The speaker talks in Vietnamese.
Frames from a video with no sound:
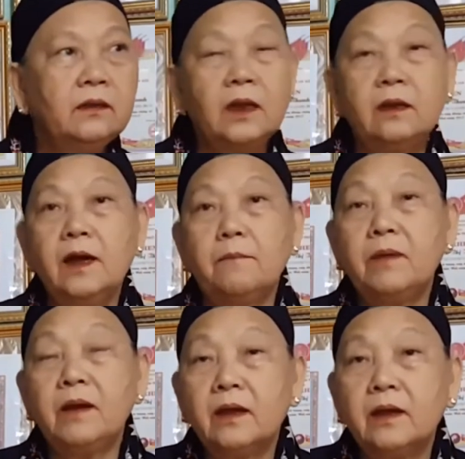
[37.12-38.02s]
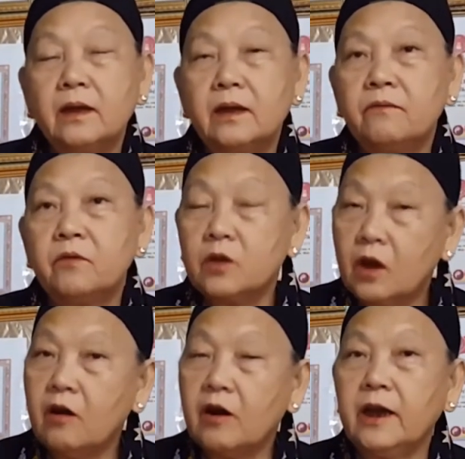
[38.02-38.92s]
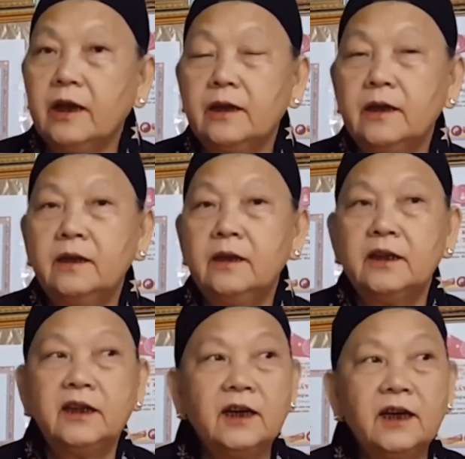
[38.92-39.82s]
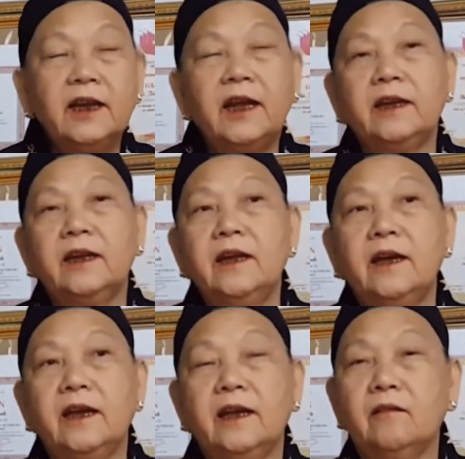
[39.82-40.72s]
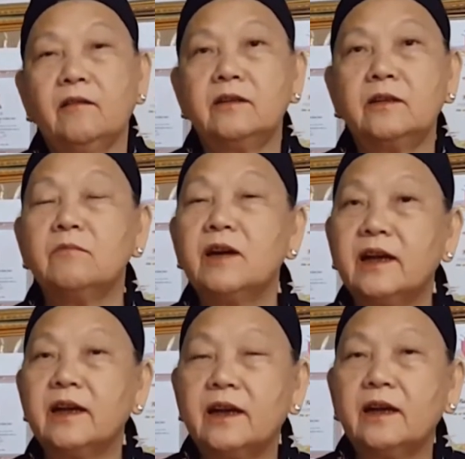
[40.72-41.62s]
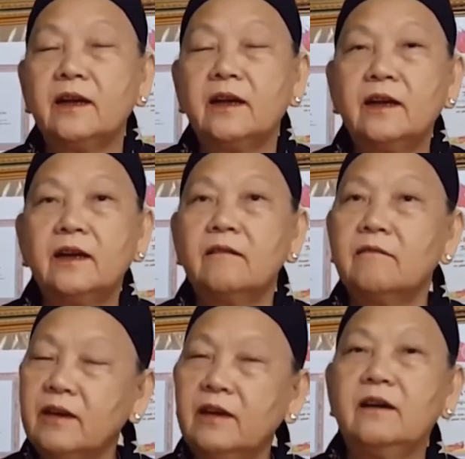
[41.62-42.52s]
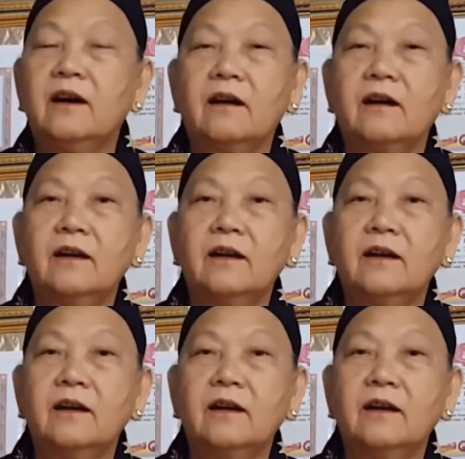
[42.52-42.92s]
Tân Lập ấy, và. Vâng. Phú Thọ đấy. Trước hết anh đến đây anh còn chống gậy cả, dạ. không đi được.